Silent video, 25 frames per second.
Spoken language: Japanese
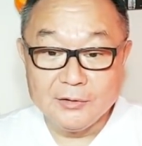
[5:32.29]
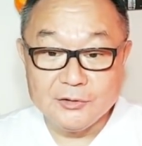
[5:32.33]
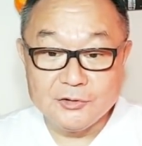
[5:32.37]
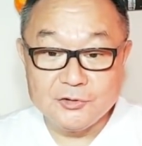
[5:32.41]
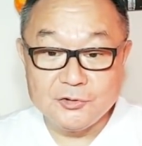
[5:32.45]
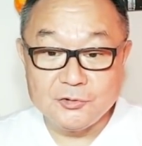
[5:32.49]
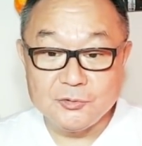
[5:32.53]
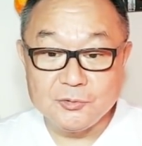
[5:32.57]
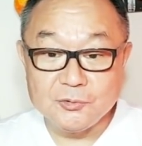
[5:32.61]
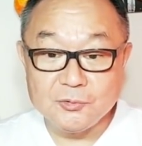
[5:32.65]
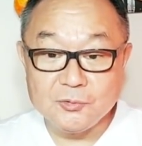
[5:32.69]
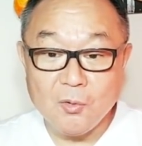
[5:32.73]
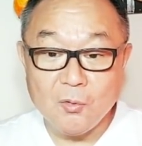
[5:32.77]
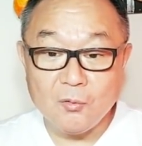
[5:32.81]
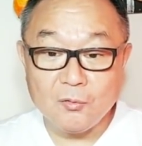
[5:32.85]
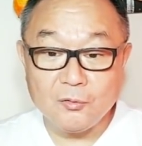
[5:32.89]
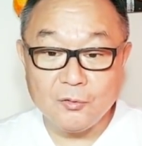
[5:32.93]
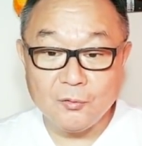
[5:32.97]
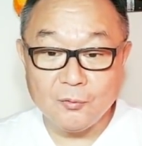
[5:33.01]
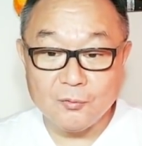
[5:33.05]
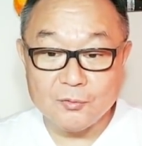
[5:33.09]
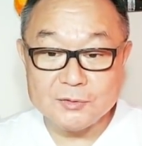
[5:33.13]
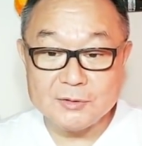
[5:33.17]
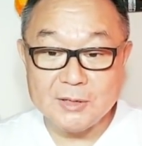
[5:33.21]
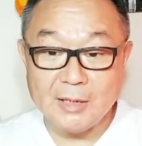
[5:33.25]
中国
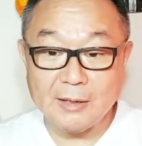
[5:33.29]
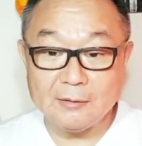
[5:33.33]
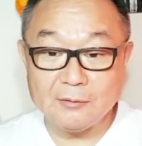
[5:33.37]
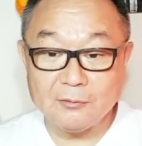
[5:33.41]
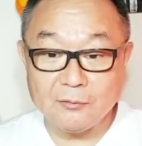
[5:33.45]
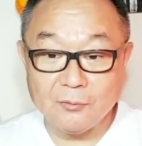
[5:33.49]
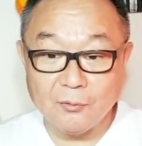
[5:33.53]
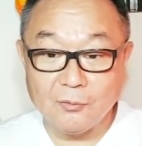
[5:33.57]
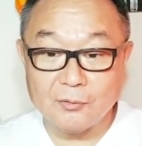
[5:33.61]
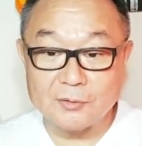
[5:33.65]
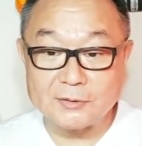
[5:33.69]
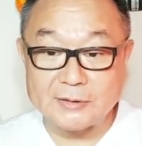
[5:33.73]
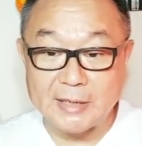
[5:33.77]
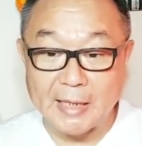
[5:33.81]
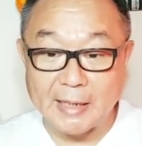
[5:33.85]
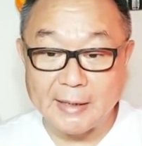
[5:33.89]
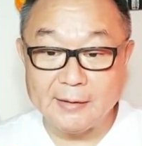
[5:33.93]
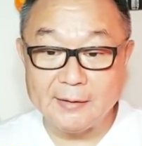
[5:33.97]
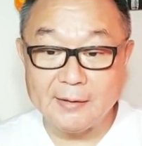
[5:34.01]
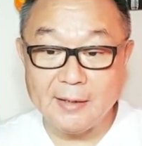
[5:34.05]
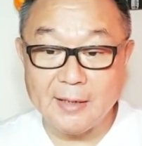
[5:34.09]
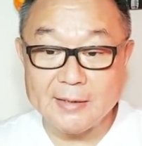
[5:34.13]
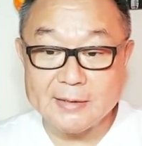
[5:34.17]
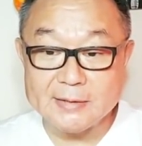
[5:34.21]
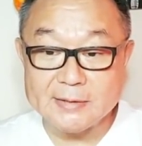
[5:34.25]
共産党
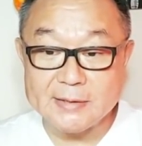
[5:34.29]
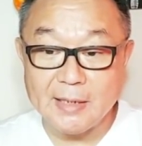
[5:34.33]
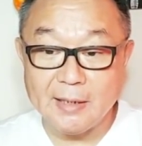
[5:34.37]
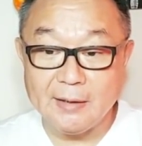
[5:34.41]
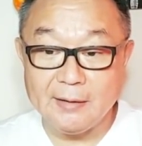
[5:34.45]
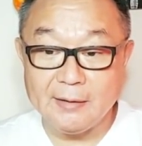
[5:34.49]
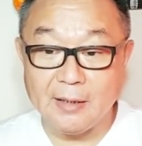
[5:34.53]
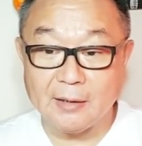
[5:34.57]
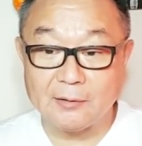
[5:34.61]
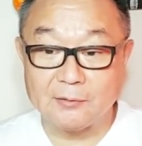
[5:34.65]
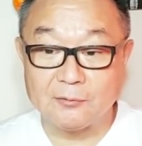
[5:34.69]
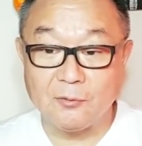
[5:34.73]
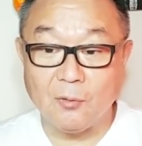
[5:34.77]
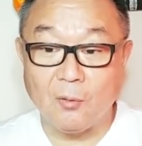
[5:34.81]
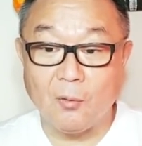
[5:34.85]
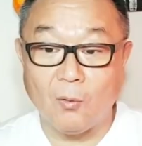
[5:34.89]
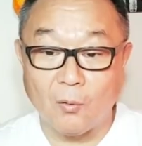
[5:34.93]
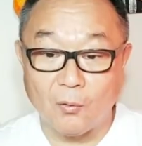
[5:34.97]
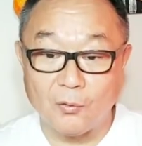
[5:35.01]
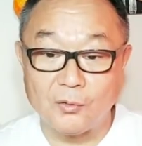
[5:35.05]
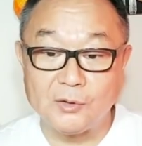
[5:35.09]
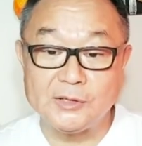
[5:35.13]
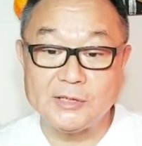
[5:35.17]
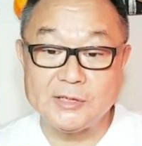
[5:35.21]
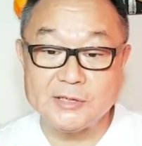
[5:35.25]
宣伝戦略の
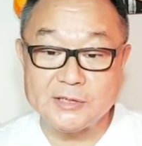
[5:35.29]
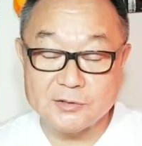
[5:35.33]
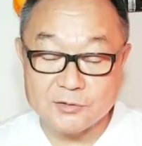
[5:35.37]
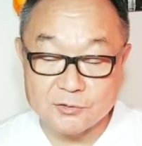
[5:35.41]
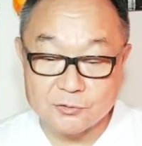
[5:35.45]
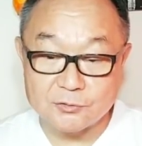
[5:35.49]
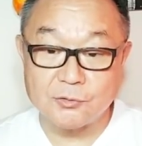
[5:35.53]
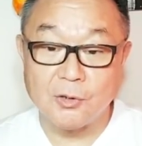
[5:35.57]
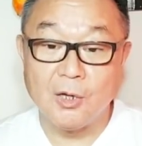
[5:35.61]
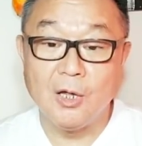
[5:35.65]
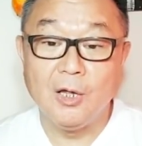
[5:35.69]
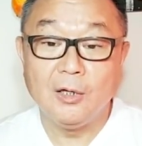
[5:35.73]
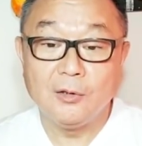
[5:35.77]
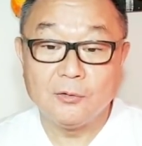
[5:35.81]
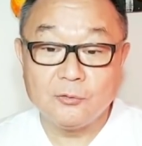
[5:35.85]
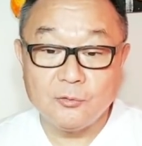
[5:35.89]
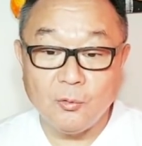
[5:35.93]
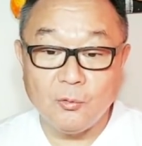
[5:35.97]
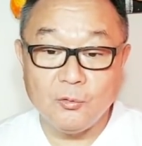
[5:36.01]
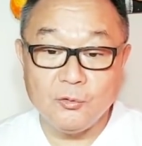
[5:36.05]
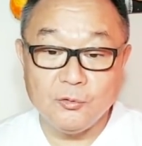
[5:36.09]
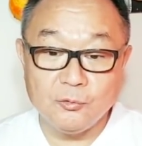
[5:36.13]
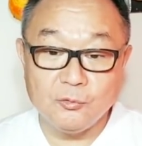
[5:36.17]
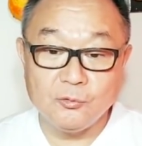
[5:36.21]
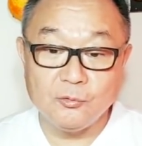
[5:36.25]
本質
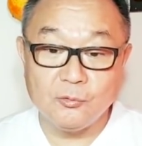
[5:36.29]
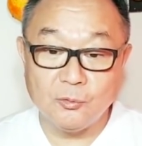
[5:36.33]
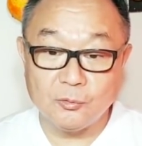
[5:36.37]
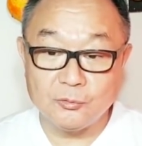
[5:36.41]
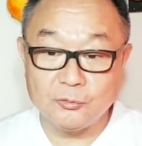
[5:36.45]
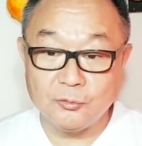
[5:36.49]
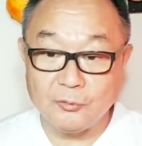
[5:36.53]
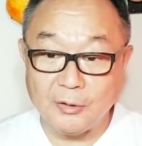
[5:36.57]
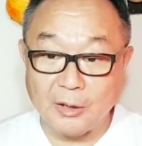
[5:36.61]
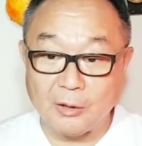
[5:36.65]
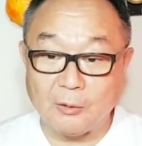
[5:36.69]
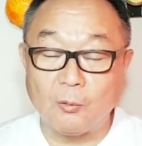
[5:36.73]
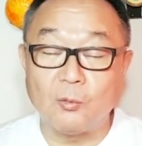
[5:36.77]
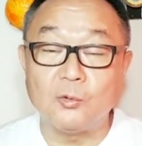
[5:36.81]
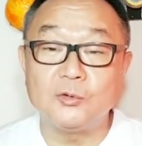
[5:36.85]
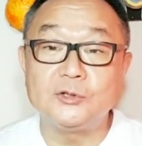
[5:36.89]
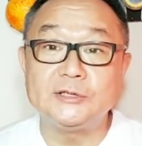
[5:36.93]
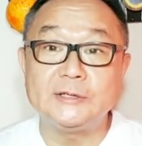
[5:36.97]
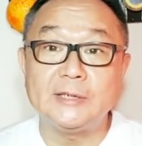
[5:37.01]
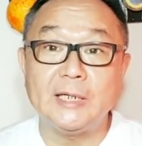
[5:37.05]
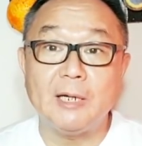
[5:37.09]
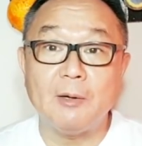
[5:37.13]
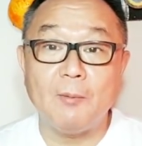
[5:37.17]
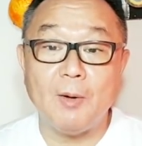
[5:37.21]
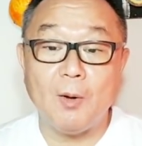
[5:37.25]
ということでこ
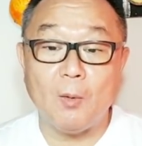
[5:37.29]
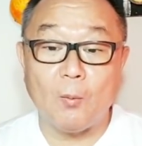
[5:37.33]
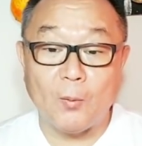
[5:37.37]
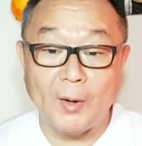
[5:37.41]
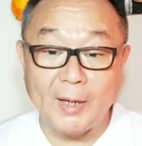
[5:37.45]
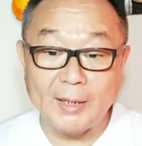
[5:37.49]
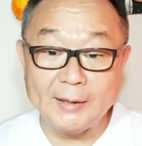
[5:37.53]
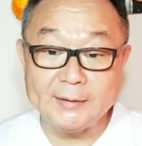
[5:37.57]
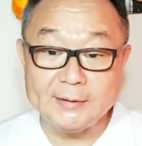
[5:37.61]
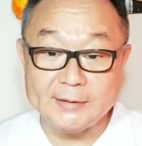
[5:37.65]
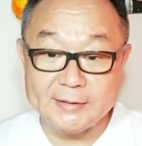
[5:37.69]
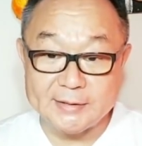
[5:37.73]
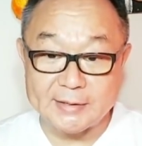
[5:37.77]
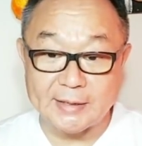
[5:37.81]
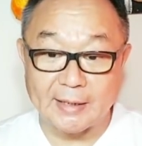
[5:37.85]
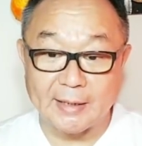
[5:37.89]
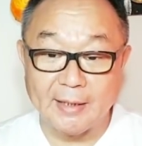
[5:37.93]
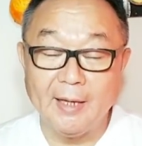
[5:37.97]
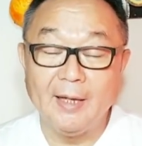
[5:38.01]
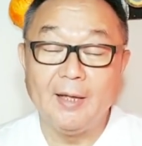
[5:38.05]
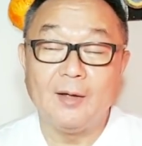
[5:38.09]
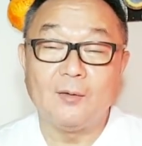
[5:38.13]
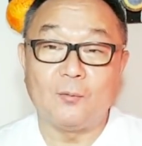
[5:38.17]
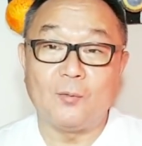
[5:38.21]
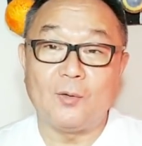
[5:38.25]
ちらはウェッジ
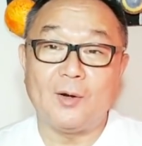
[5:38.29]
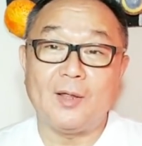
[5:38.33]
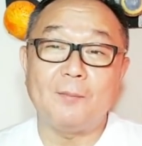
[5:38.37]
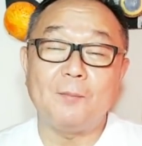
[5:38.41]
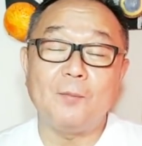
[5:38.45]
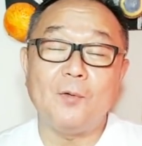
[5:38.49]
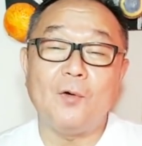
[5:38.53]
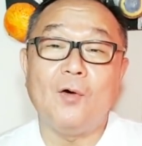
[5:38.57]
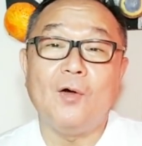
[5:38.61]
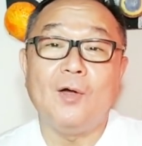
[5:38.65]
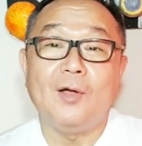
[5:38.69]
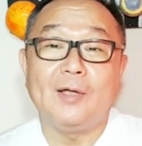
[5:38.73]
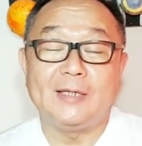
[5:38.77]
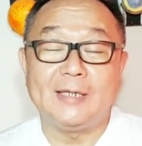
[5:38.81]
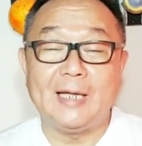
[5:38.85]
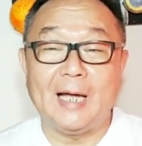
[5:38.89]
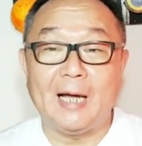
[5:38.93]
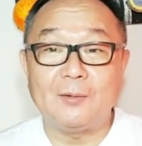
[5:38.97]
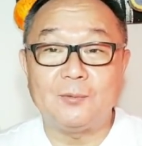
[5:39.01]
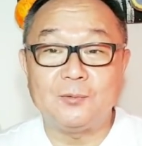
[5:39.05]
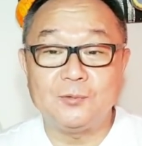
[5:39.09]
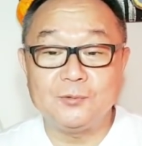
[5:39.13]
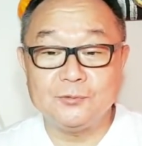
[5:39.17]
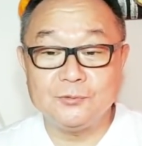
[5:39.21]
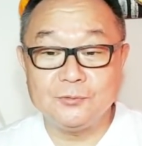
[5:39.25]
これも
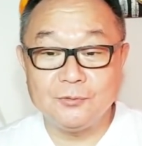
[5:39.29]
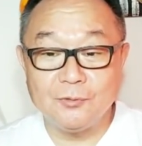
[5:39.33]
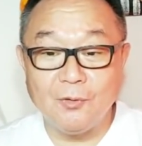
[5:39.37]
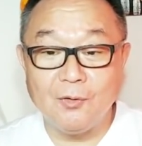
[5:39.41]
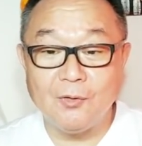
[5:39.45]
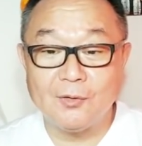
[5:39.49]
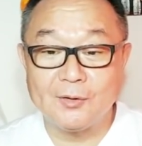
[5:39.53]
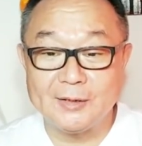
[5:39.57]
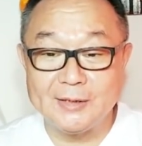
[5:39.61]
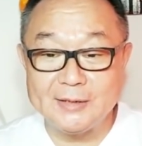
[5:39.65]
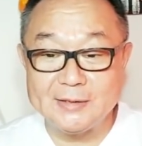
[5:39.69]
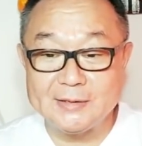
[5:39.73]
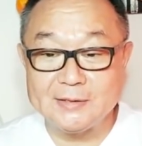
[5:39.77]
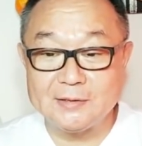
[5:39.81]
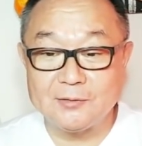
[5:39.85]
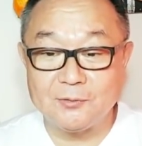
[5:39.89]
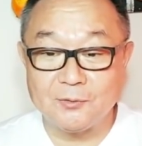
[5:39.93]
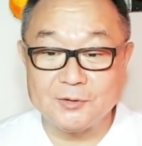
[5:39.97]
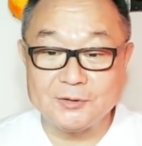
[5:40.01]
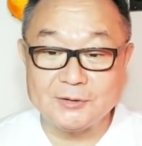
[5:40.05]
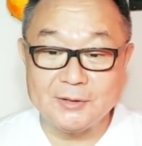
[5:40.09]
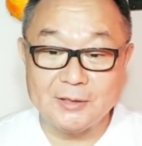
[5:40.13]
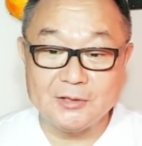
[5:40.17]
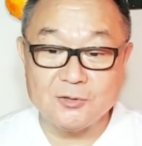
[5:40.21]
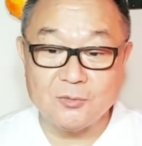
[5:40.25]
Yahoo の記事
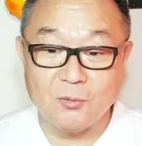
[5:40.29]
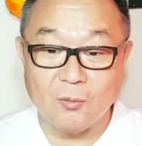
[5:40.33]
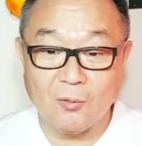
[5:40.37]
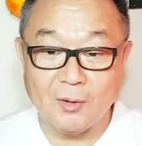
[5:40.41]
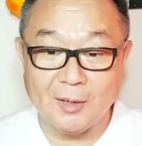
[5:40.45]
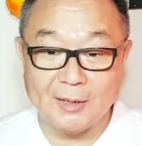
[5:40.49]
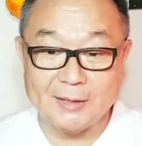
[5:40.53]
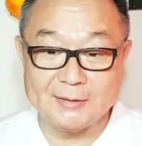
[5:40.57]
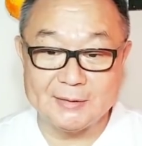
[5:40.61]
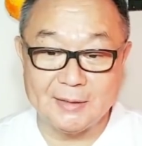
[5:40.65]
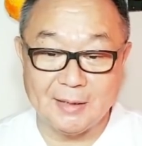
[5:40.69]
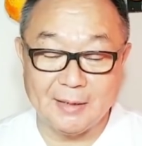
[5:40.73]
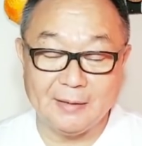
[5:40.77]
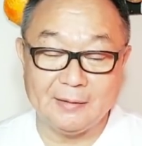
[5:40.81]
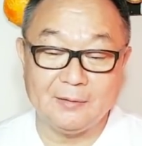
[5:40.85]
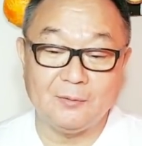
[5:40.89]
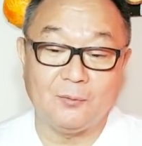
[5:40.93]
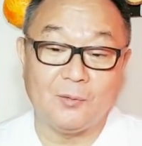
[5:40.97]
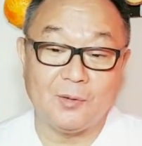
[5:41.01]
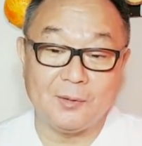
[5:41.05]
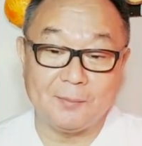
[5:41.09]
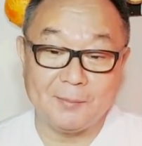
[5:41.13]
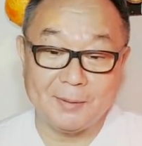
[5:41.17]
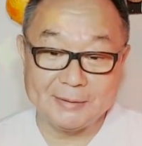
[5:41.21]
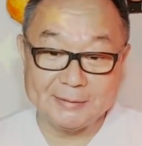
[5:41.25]
として紹介されて
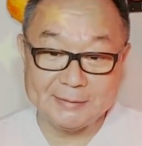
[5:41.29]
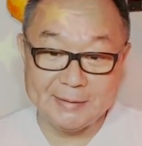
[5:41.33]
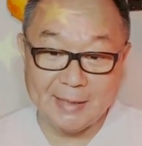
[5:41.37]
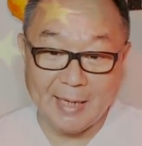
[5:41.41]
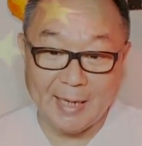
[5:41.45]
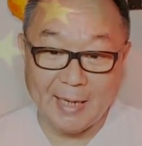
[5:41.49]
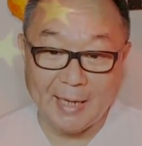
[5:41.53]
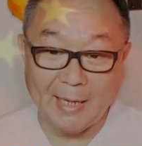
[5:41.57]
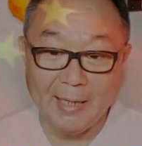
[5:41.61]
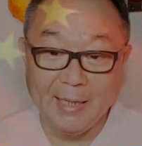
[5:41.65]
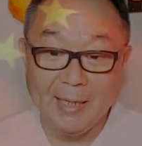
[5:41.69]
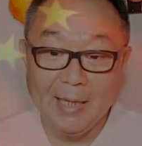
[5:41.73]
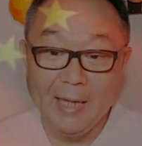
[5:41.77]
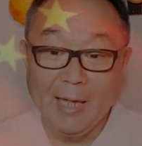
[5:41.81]
おりました